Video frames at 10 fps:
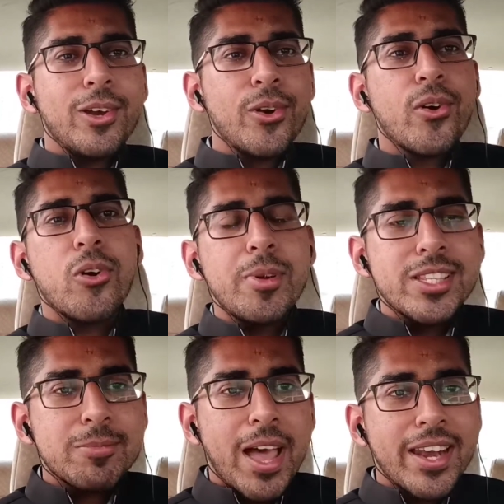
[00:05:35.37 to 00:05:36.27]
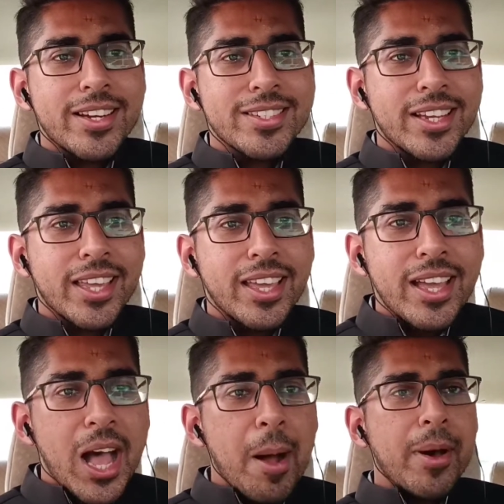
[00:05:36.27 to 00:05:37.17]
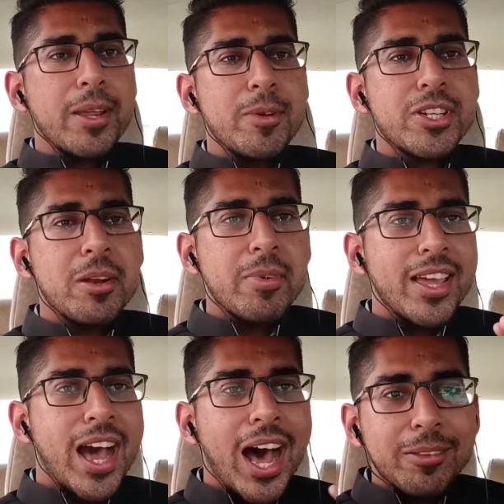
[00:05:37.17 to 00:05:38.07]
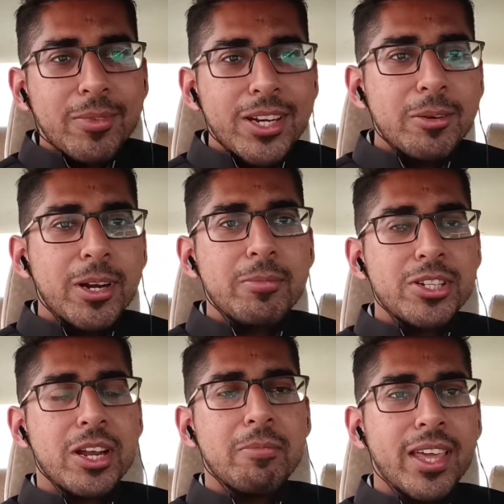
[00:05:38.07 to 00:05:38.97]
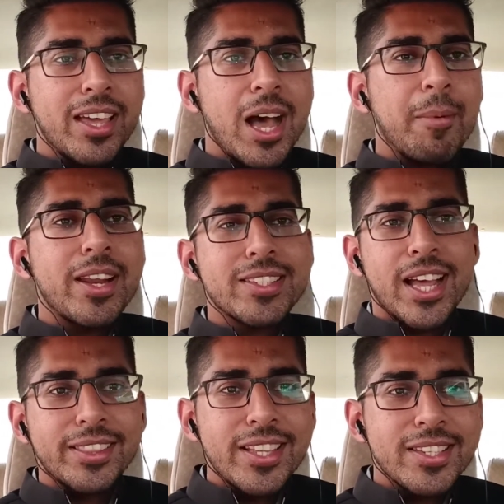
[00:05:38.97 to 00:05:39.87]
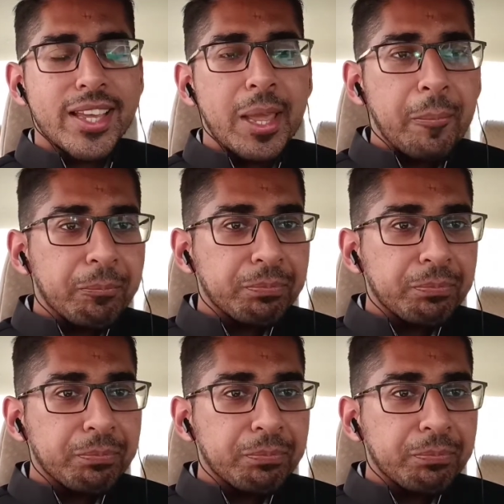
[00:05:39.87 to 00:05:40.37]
लोगों को भी इंस्पायर कर सकें हमारे मिशन में आत्मनिर्भर मिशन में हमारा साथ दे सकें